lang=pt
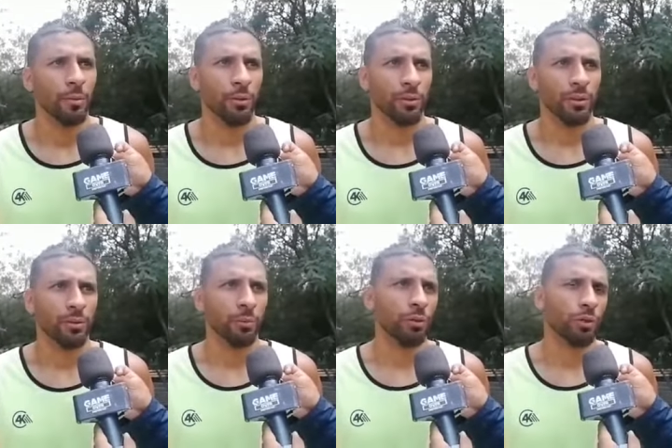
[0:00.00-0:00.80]

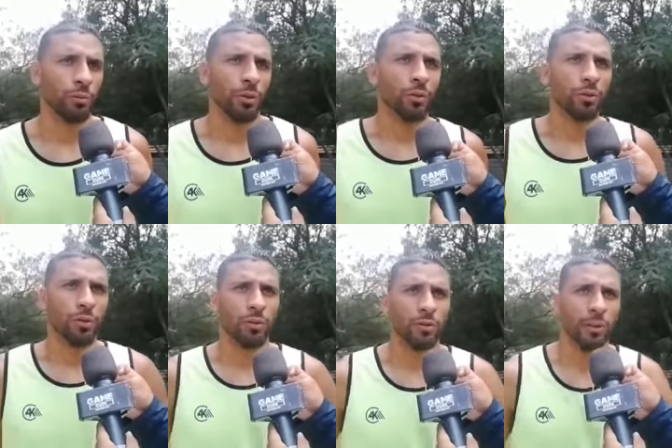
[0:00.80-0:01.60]
muitas, muitos
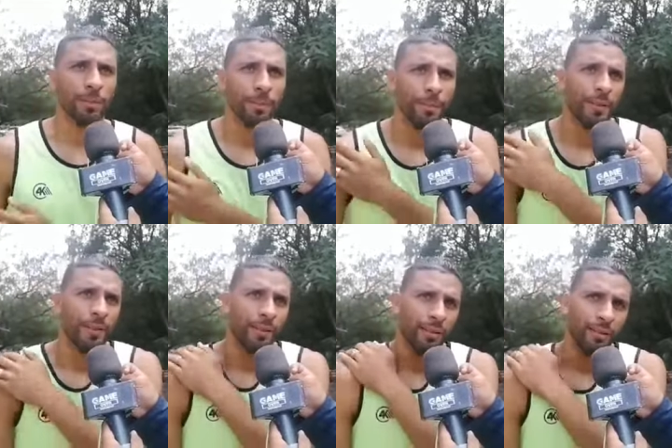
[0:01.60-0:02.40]
minutos, não vê?
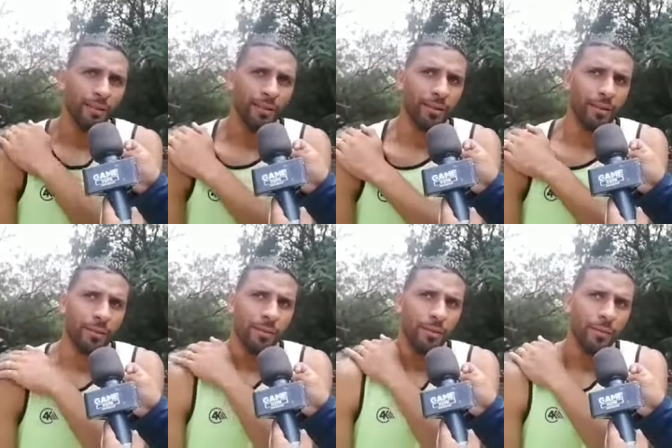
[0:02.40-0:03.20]

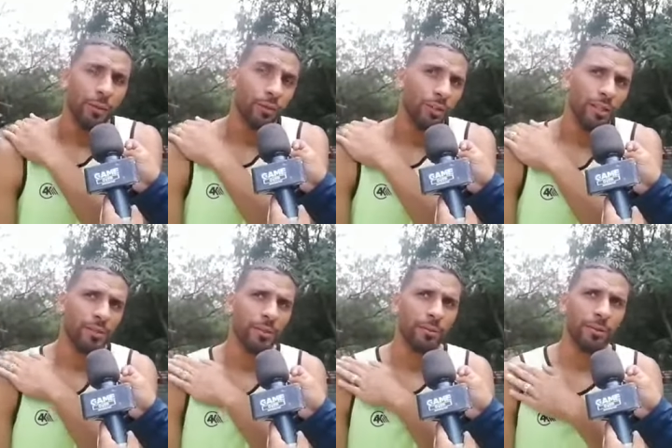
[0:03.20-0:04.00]
E fico
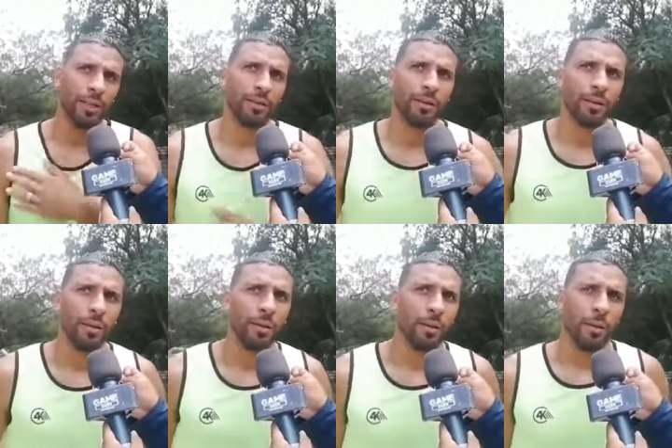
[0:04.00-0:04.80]
triste, né?
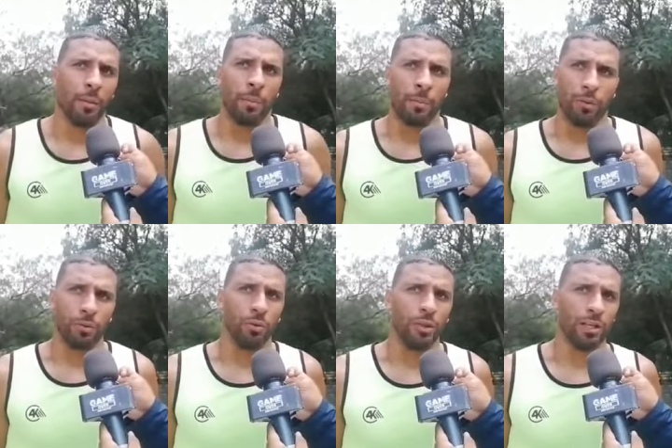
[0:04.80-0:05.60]
Por
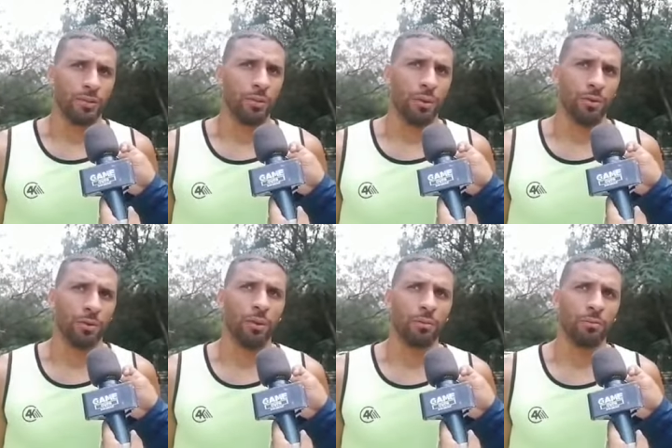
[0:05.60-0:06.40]
toda a
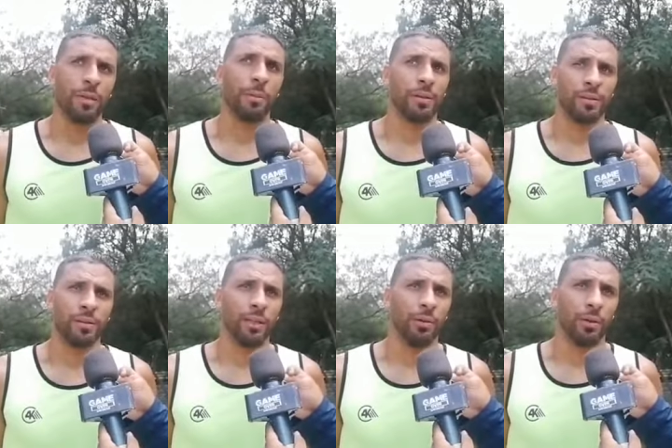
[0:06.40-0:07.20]
situação, me
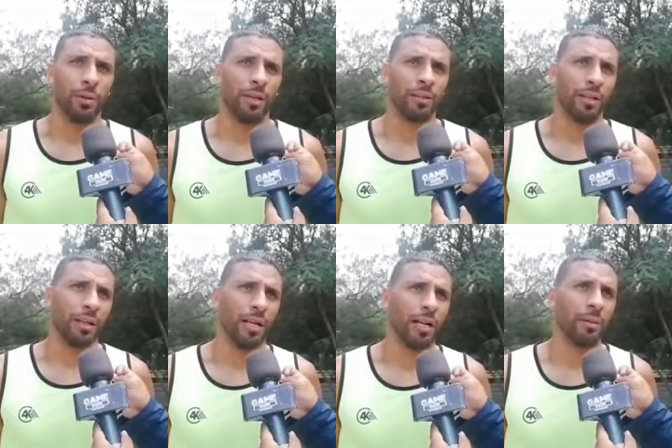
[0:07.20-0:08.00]
apresentei hoje para
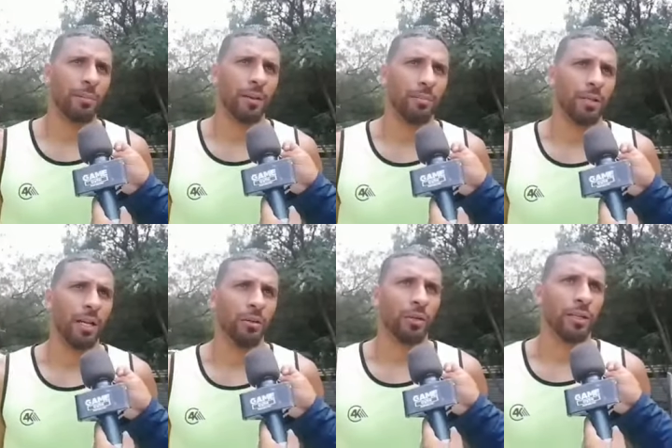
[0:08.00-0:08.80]
treinar, para
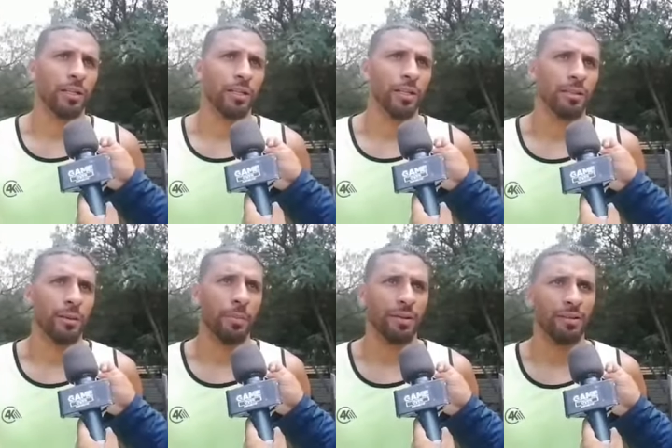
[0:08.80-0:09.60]
mirar o que iria se
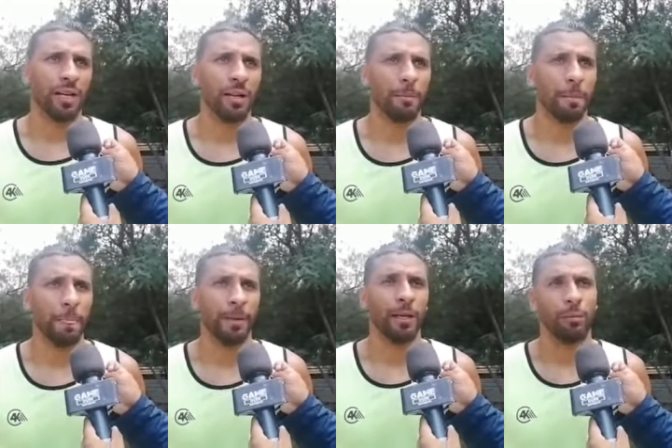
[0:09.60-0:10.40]
passar
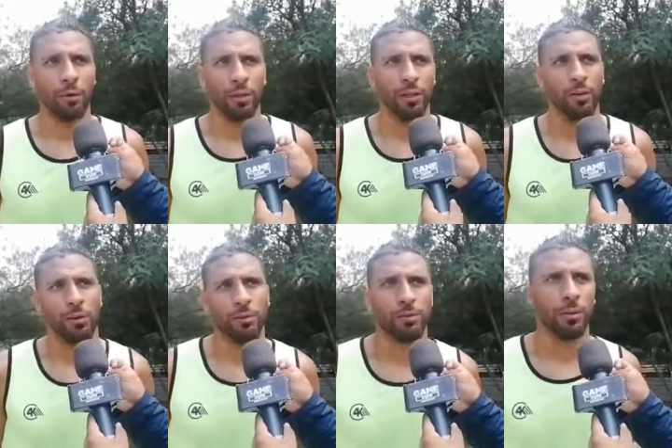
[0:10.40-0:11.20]
e falou que não,
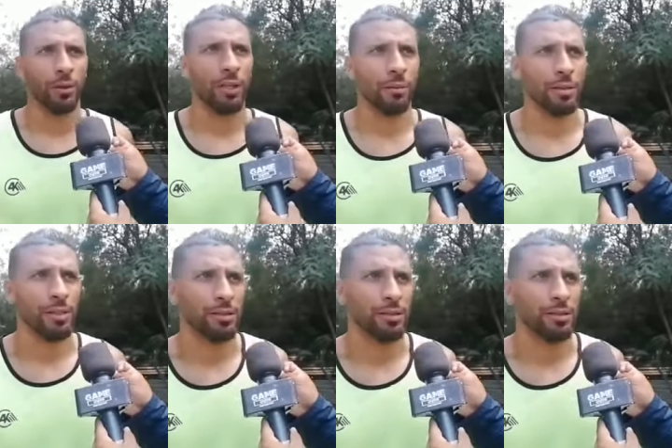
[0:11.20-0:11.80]
não iria mais a